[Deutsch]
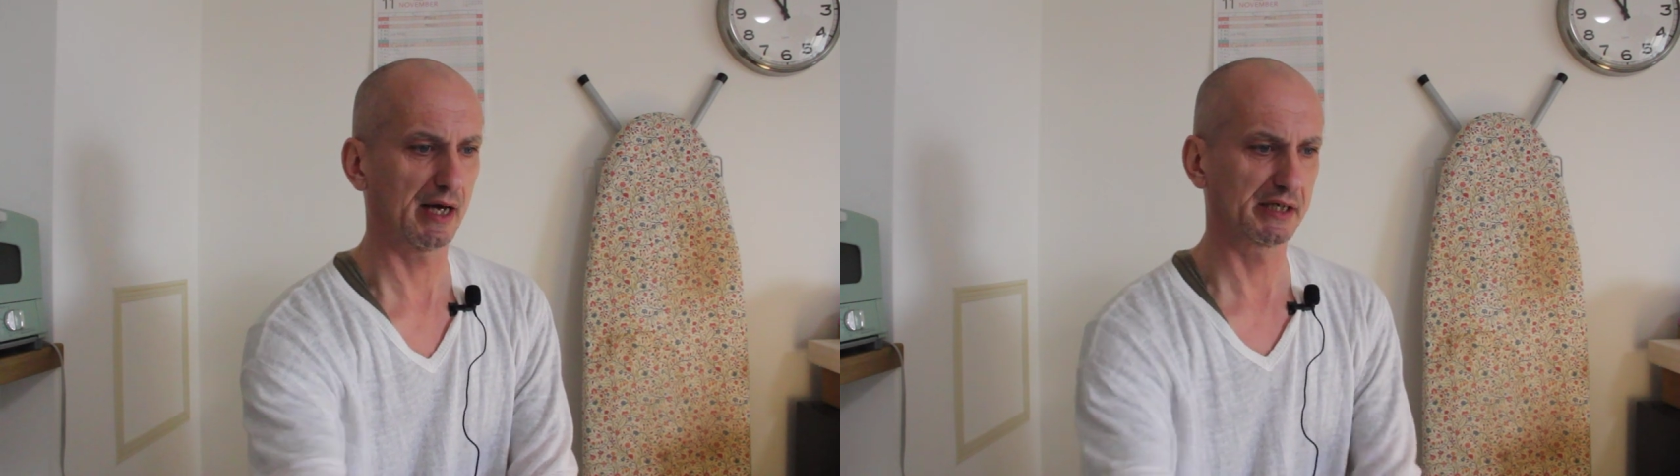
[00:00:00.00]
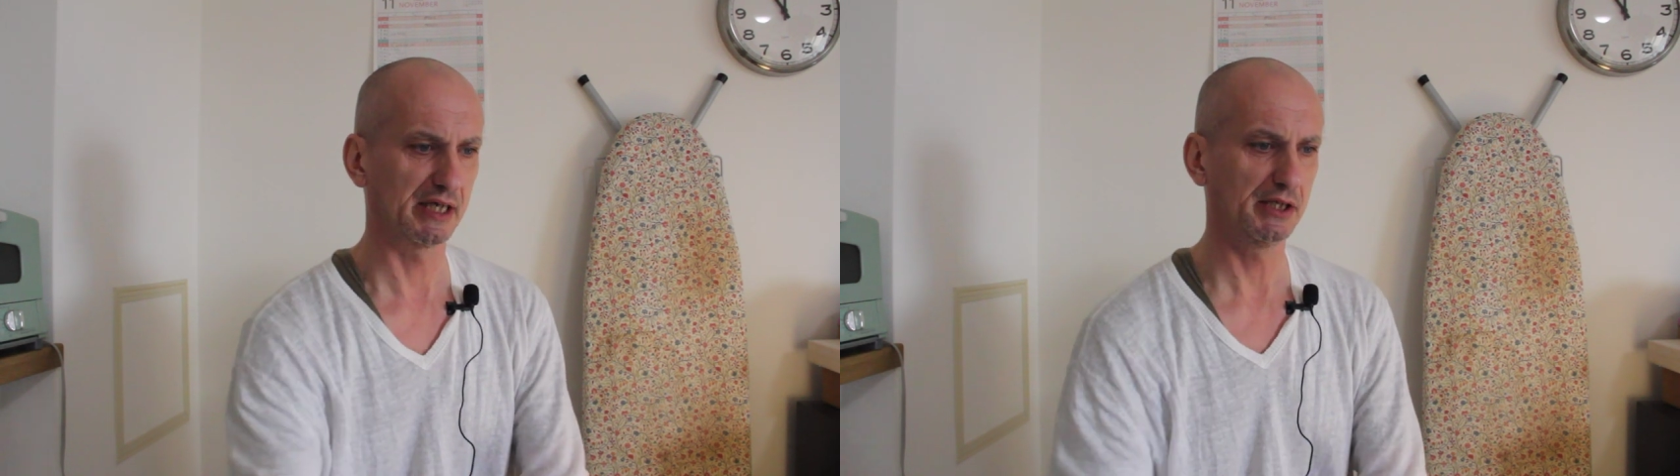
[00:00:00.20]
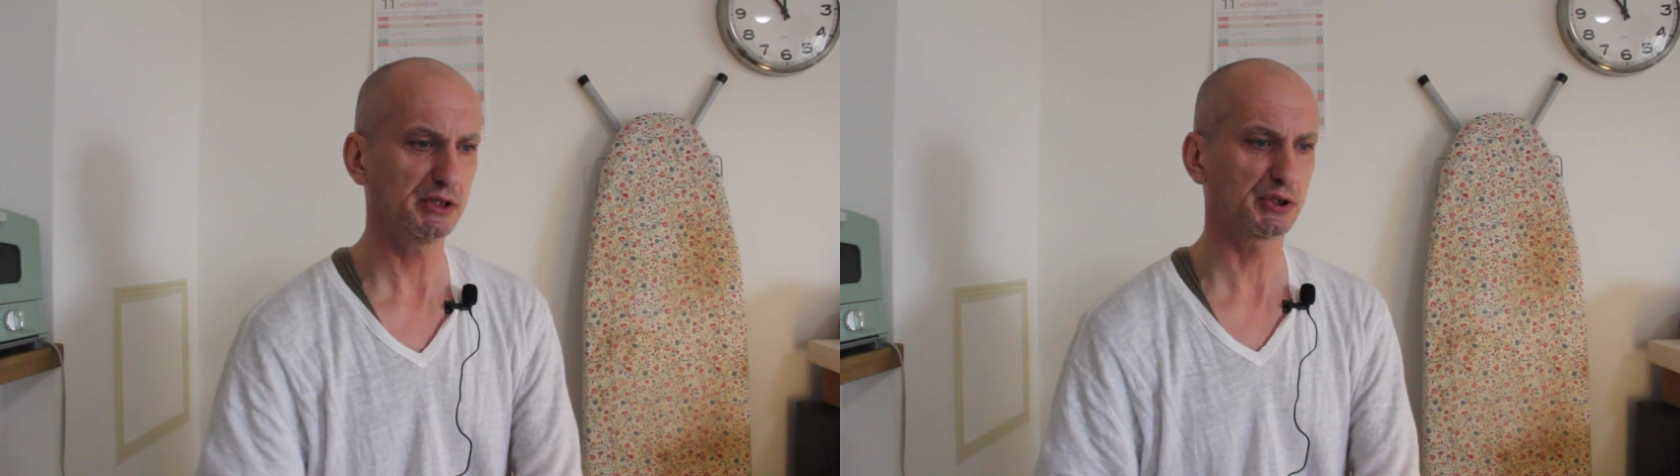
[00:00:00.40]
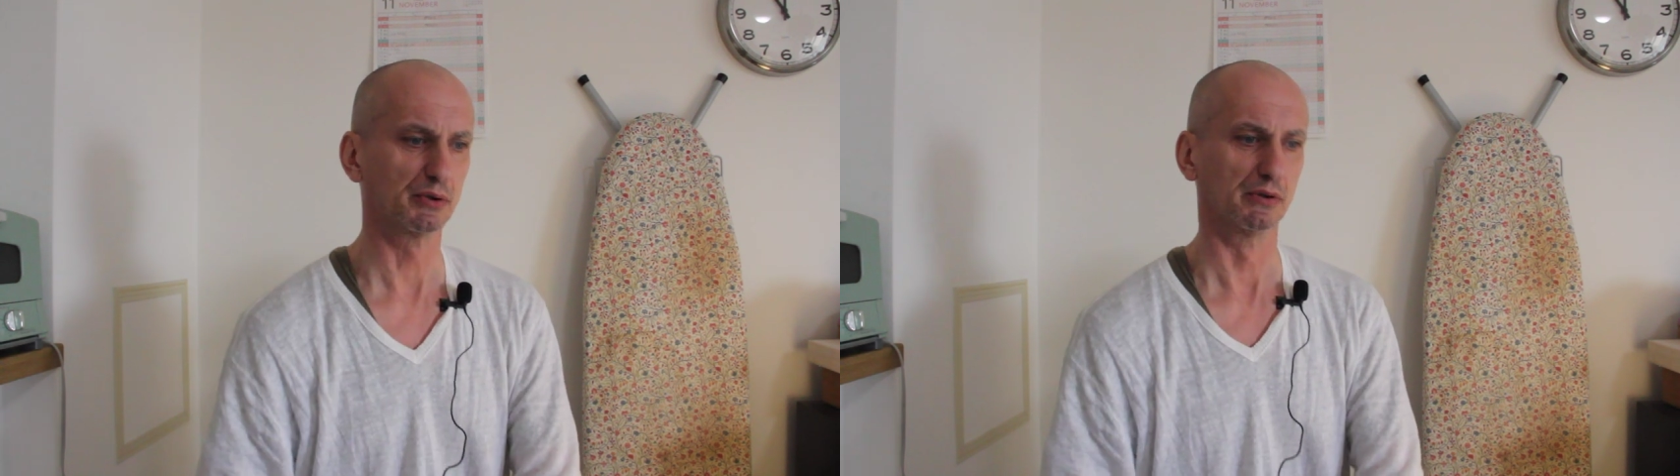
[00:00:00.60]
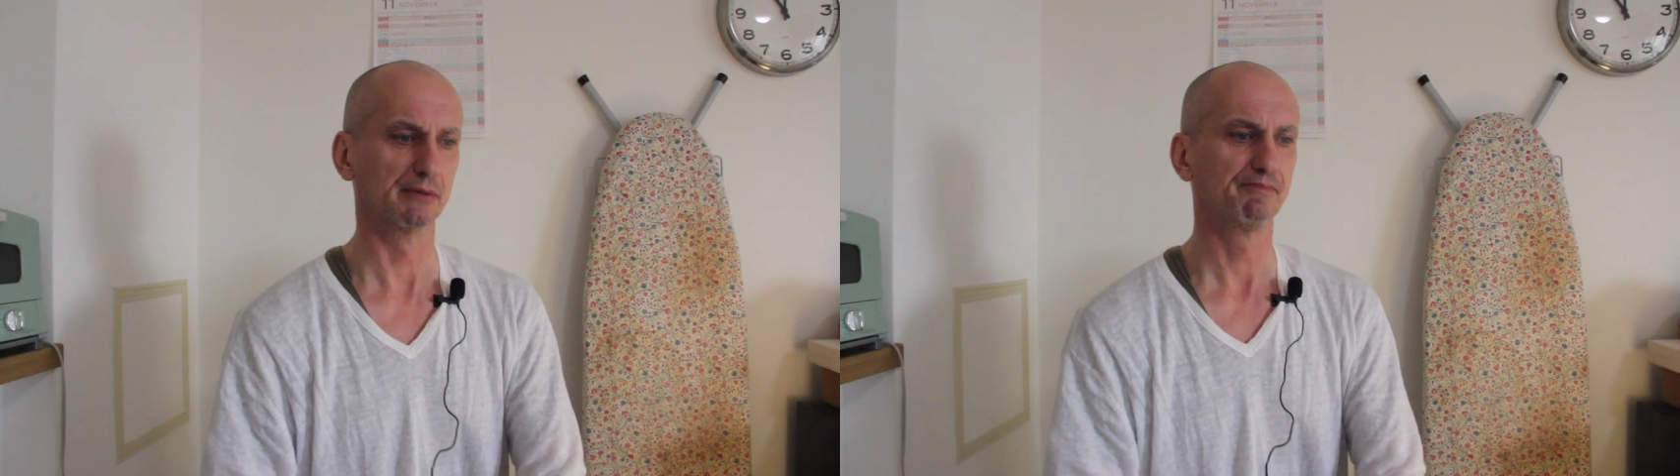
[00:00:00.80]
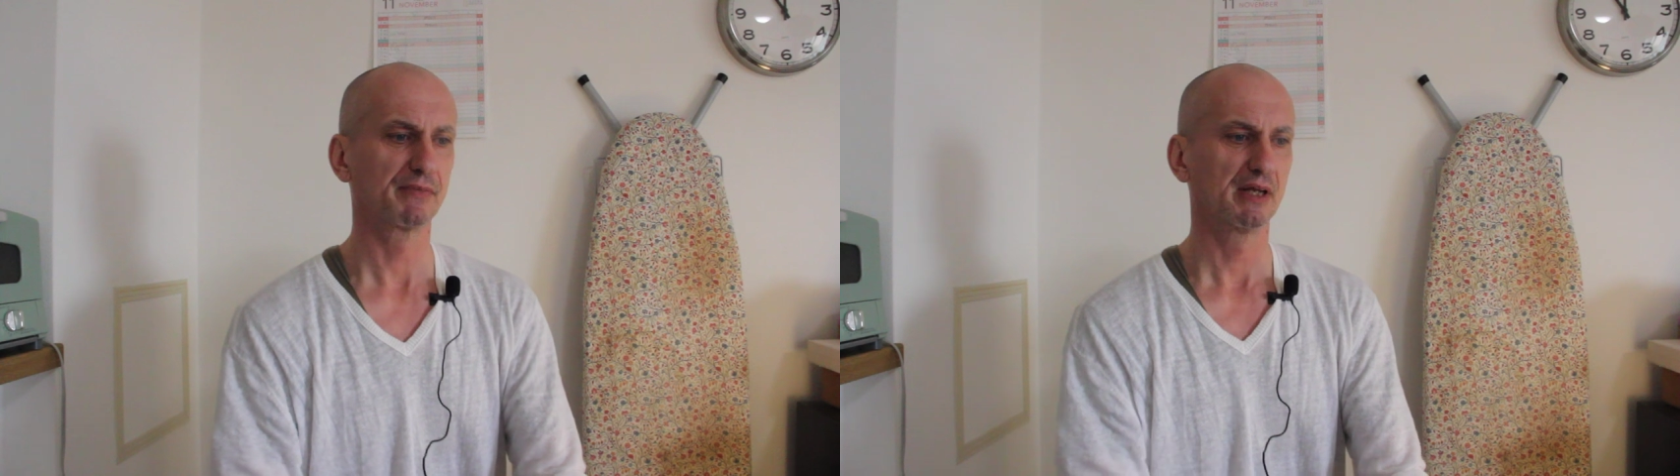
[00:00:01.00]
Ergänzung.